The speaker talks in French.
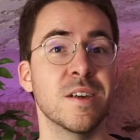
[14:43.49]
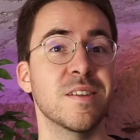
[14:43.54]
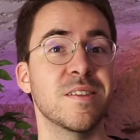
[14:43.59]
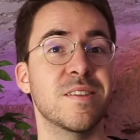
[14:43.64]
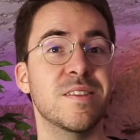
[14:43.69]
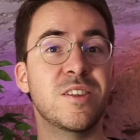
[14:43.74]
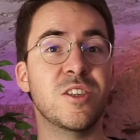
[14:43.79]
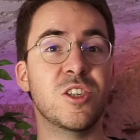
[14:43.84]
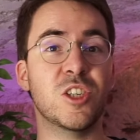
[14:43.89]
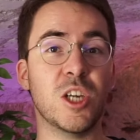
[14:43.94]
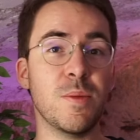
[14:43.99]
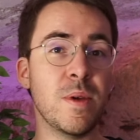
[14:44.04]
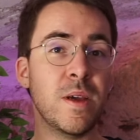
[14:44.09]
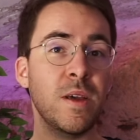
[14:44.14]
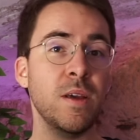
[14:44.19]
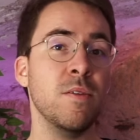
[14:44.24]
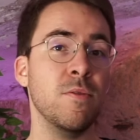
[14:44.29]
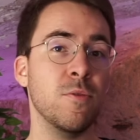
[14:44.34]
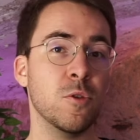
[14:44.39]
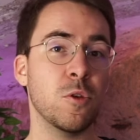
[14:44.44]
Si
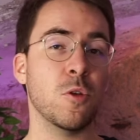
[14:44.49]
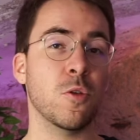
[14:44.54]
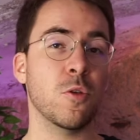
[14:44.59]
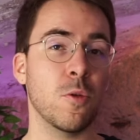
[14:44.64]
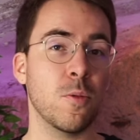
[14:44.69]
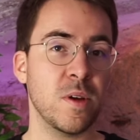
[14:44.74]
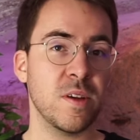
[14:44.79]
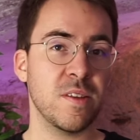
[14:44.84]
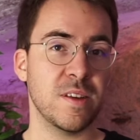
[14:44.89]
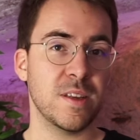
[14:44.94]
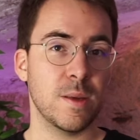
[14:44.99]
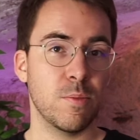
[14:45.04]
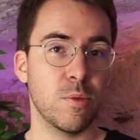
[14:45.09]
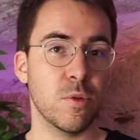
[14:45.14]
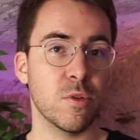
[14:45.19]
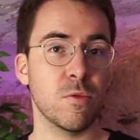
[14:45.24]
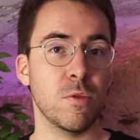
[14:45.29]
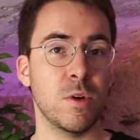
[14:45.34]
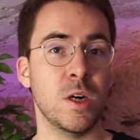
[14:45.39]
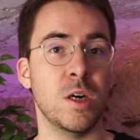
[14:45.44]
jamais votre entreprise a des
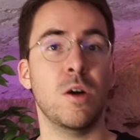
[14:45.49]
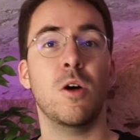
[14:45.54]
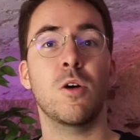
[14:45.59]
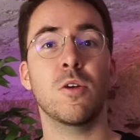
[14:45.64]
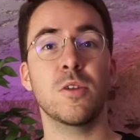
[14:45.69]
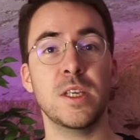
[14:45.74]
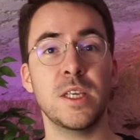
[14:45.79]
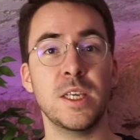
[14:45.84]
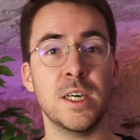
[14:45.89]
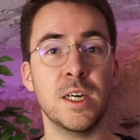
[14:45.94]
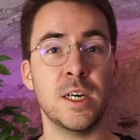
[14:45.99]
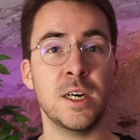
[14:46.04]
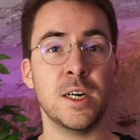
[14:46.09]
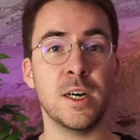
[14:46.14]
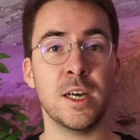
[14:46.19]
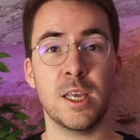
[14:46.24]
besoins en IA,